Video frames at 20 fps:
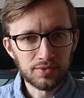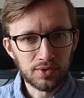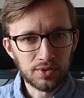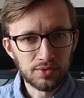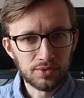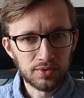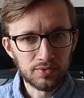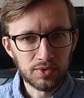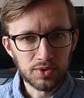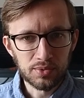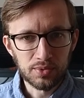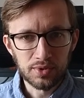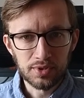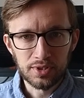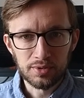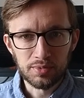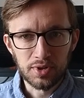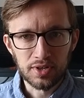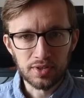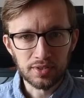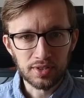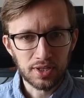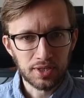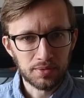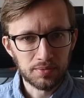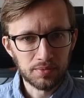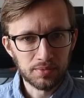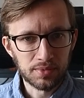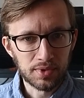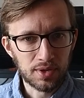końcu wyszło, że
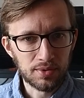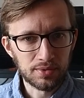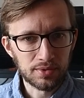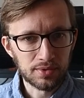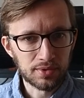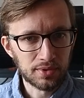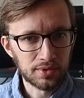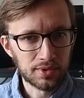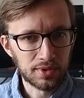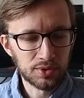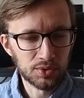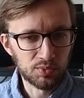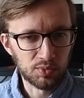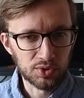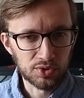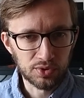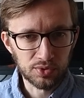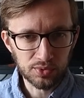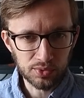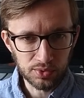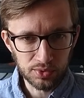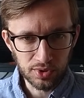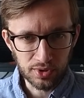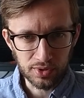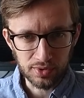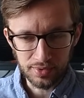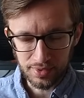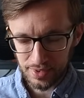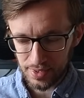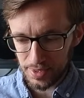przeczytałem całą stronę od początku do
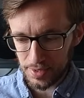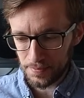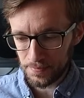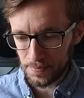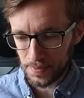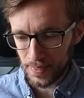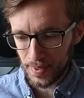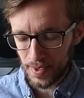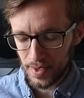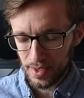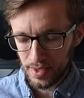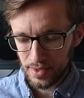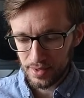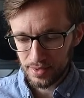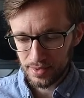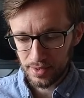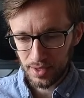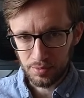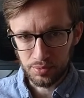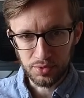końca, e, a